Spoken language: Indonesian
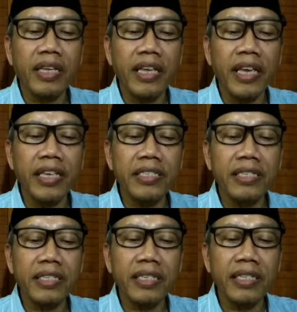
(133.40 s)
is
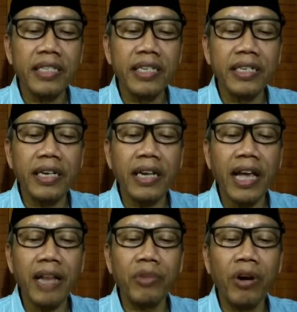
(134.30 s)
the
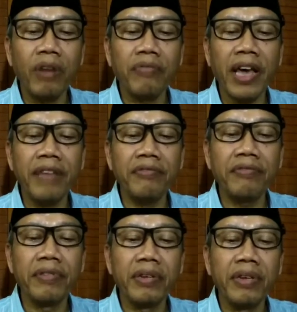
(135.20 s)
realm of
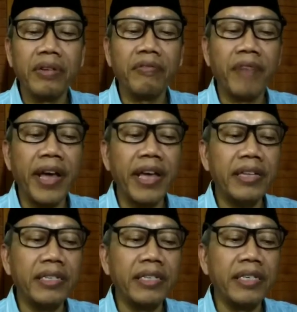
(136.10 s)
life where
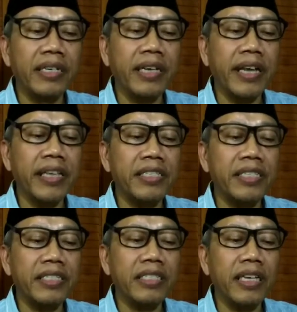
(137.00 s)
the
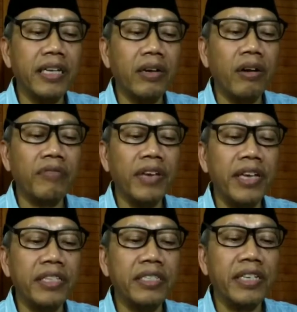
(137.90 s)
creatures of
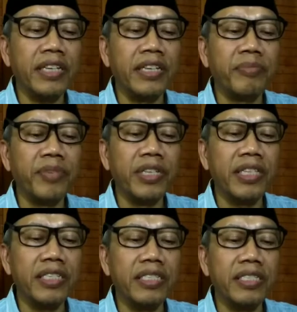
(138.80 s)
its
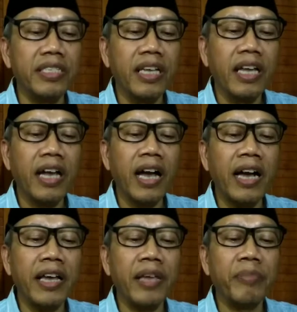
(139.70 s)
inhabitants
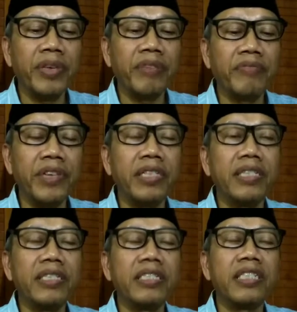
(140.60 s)
are happy with
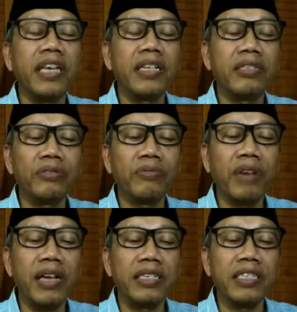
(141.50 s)

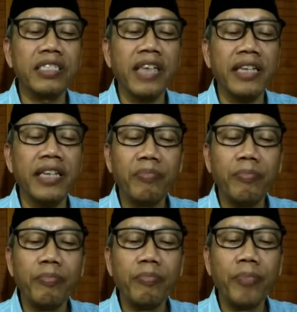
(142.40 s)
sensual desires
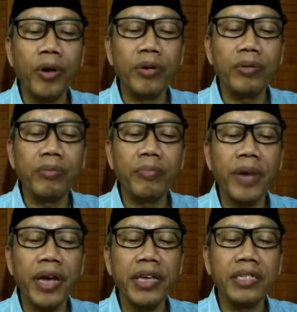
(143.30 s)
born
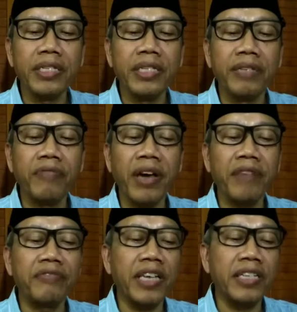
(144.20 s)
by the
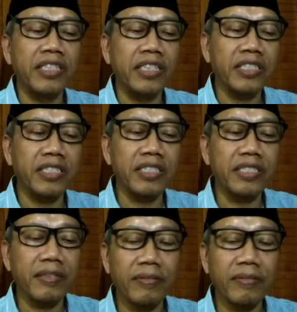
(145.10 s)
five senses.